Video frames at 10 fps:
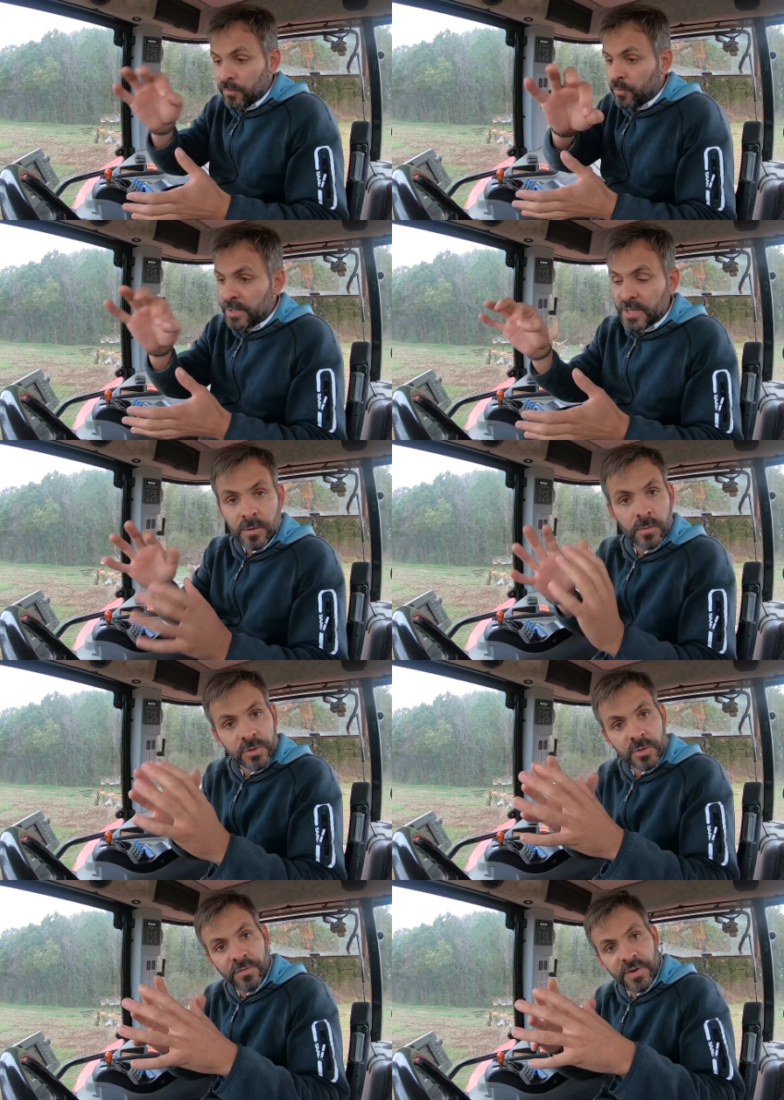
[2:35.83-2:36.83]
Quand vous mettez de l'eau en
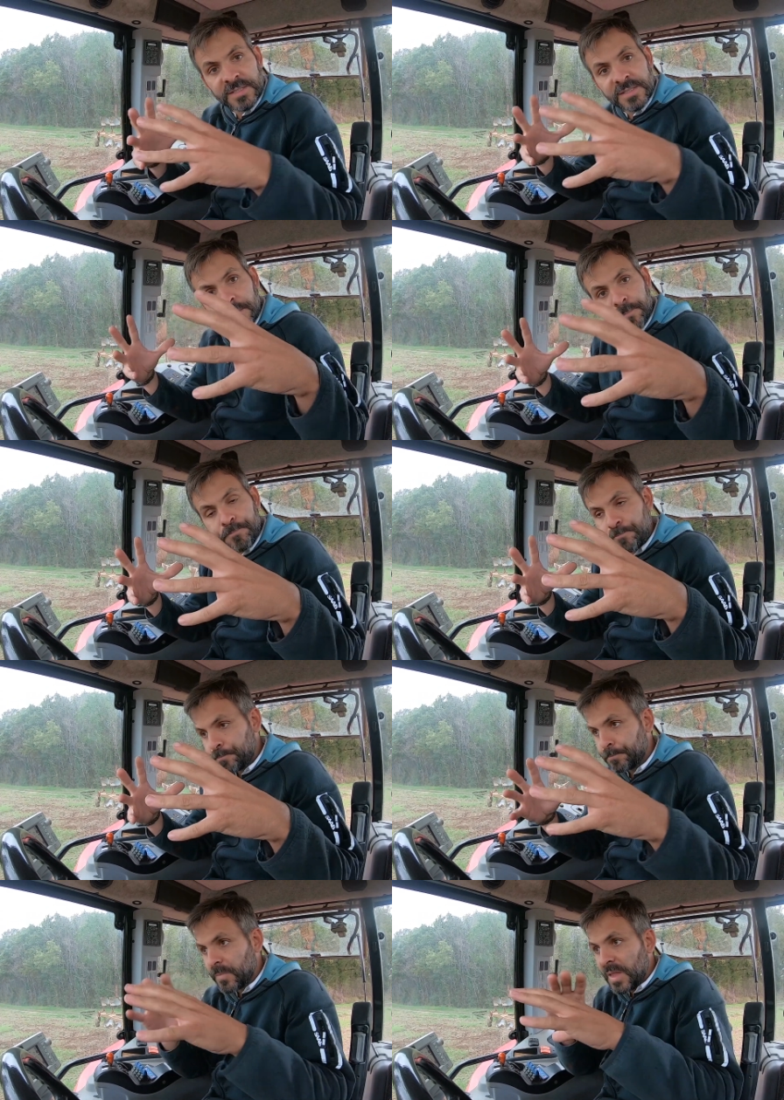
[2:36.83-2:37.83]
surface,
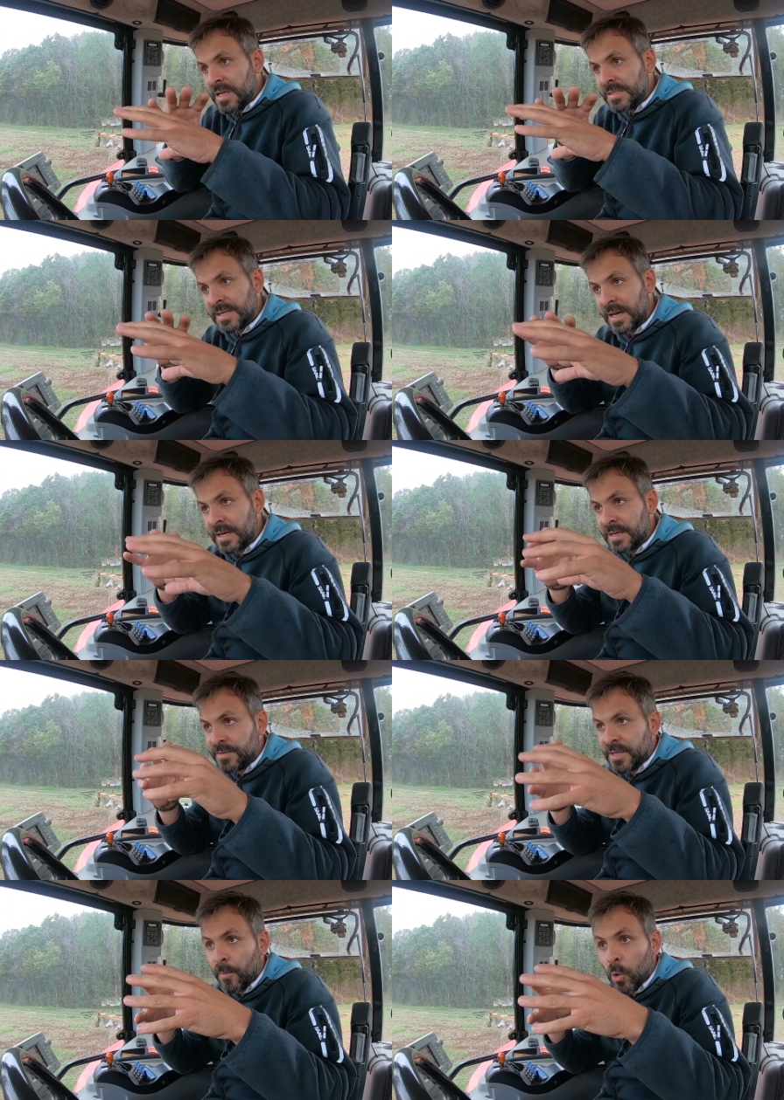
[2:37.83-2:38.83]
ça
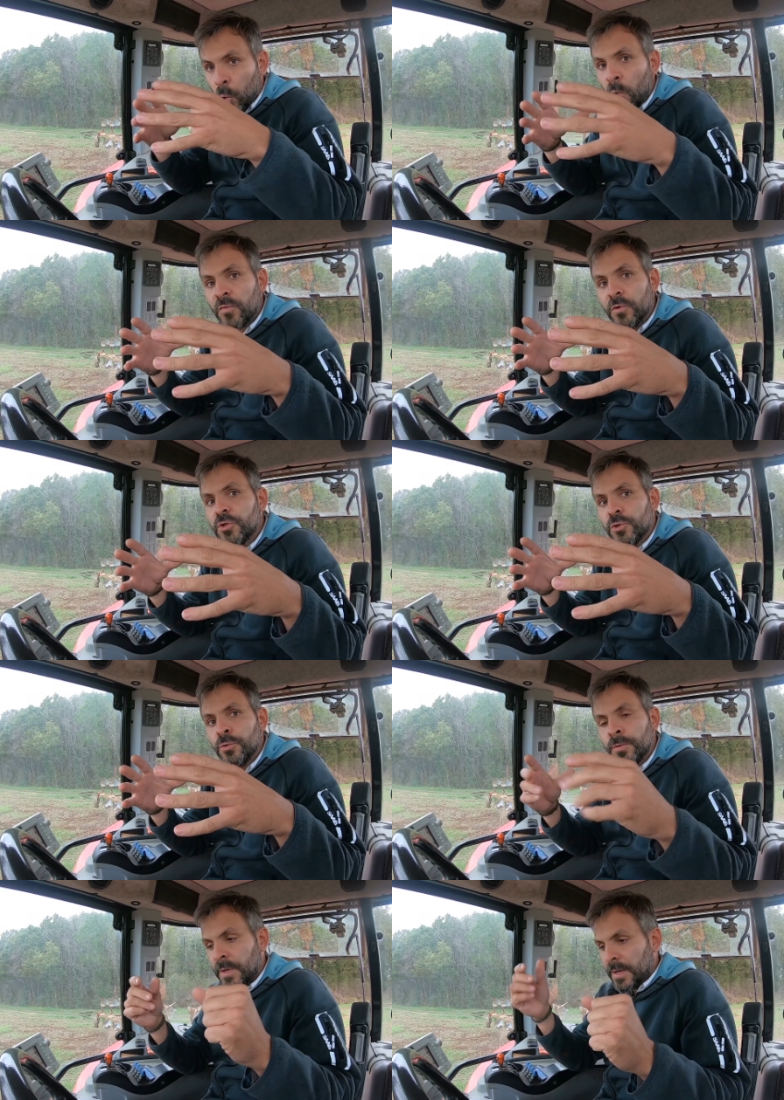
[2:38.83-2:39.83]
évidemment gonfle
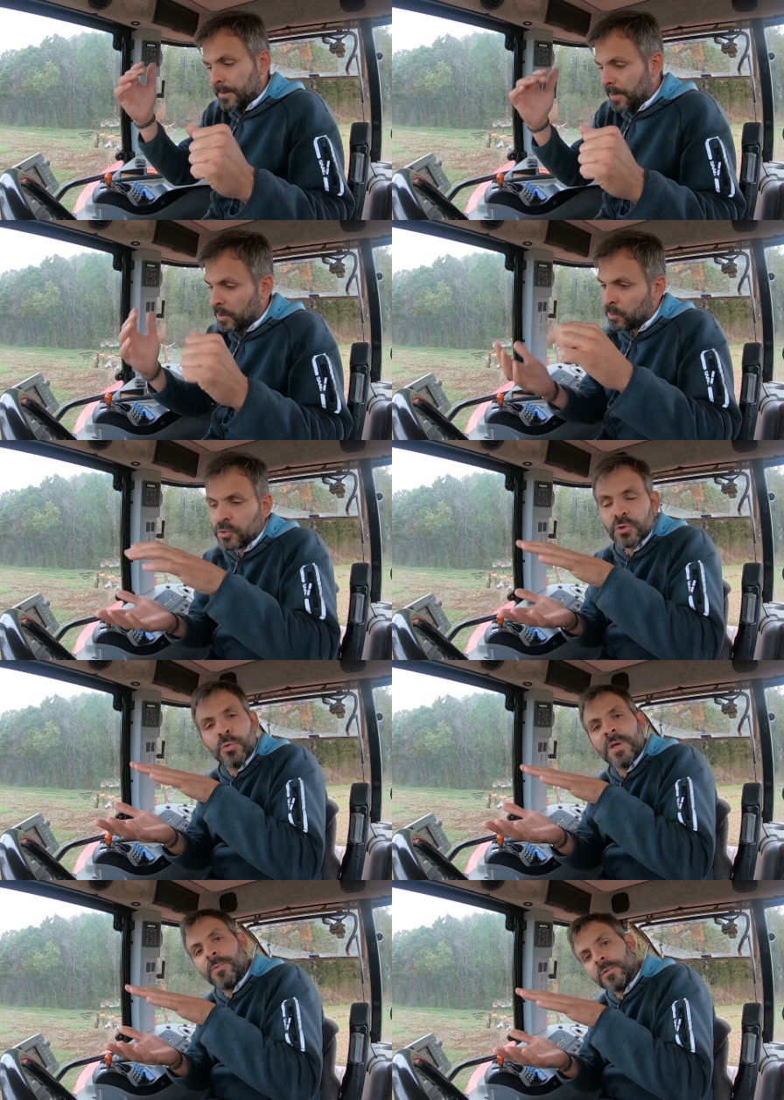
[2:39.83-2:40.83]
dessus. Par contre,
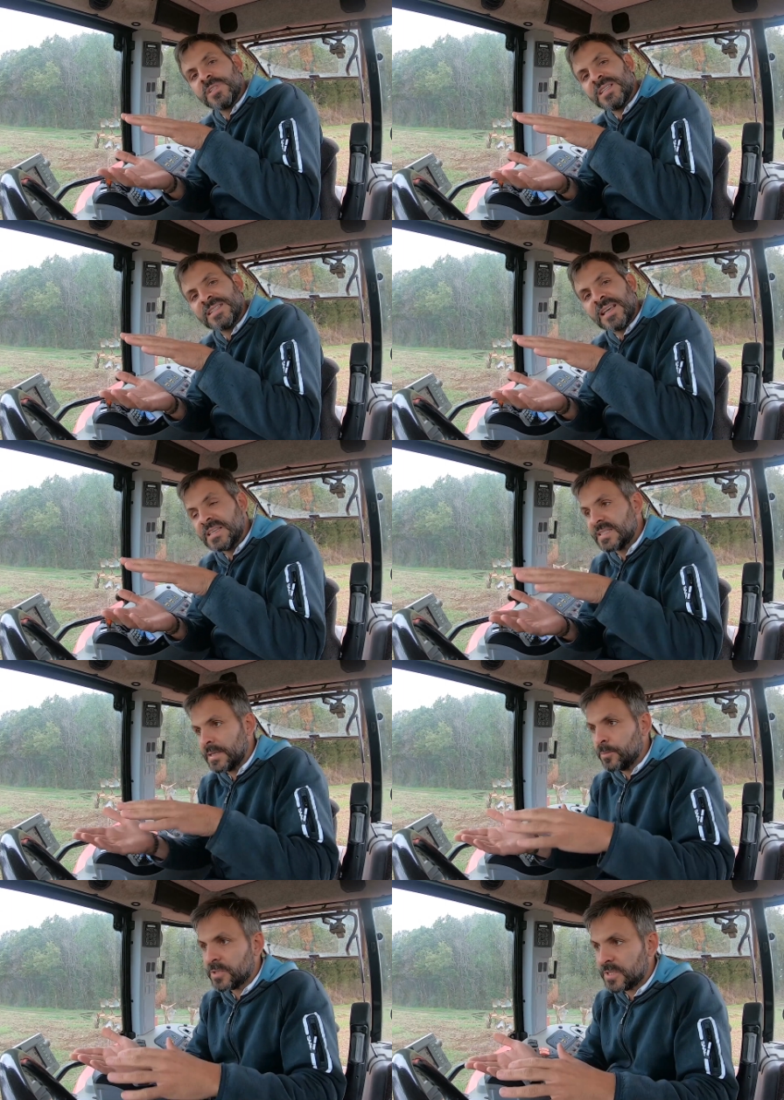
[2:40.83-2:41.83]
sous l'éponge, c'est sec et
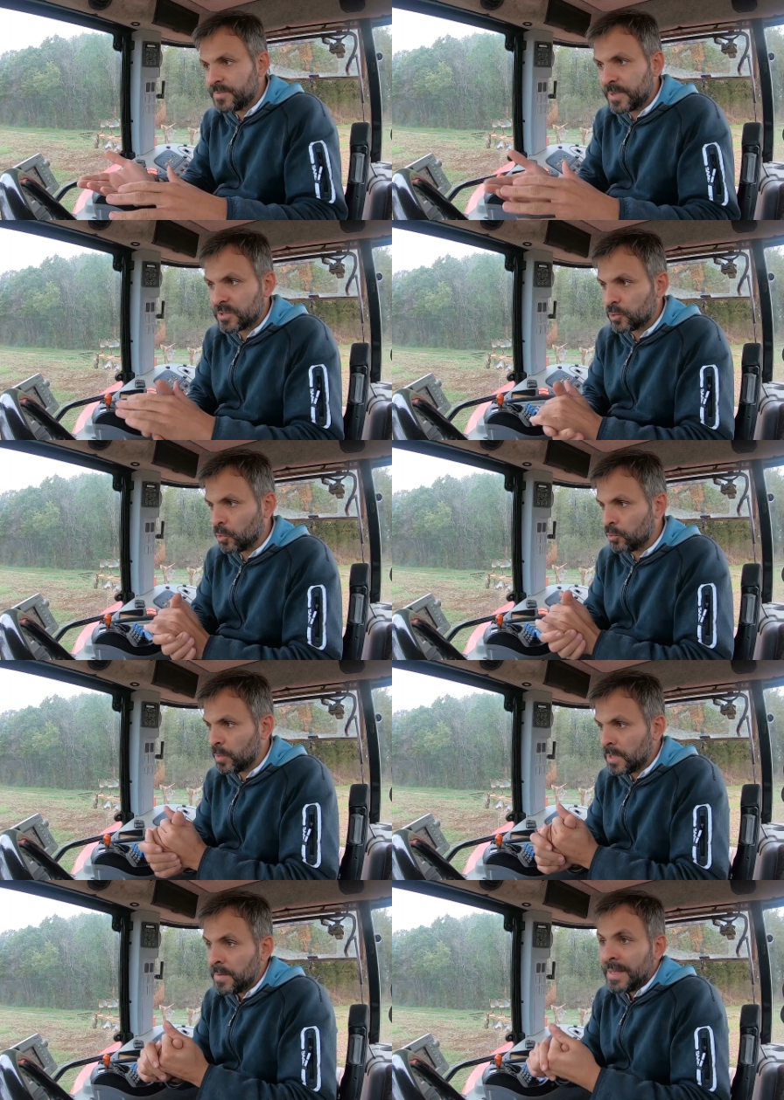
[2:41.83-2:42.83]
c'est un peu ce qui se passe
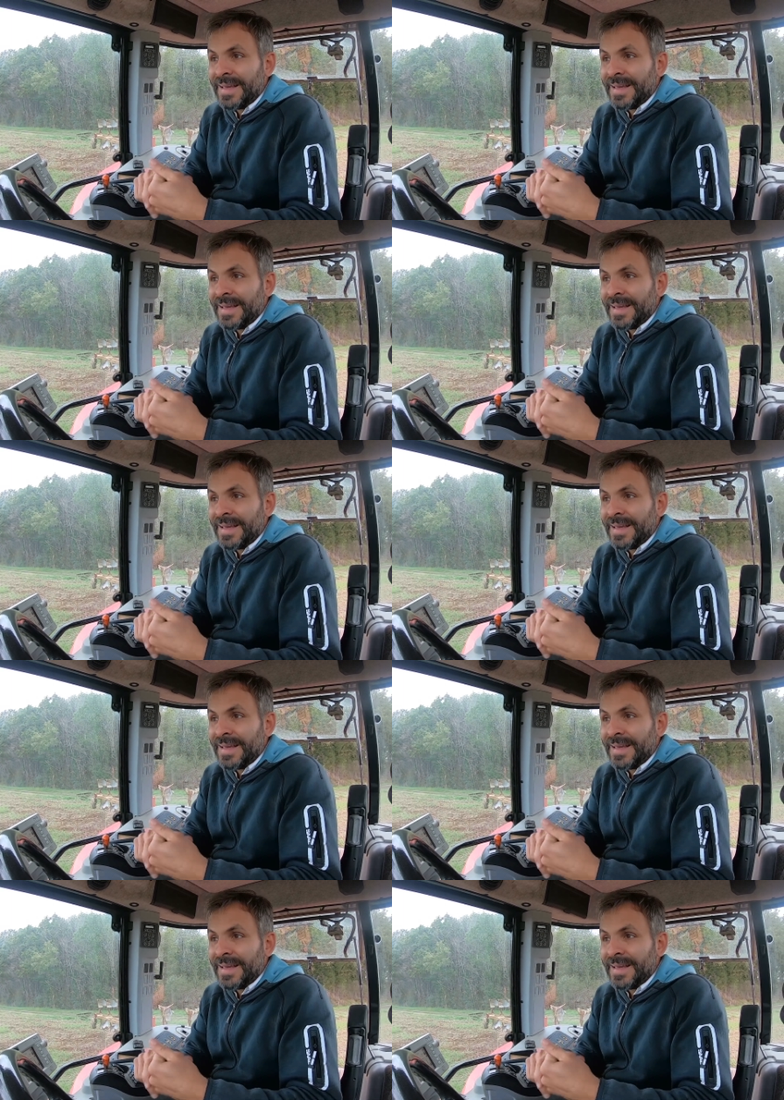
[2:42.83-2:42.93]
aujourd'hui.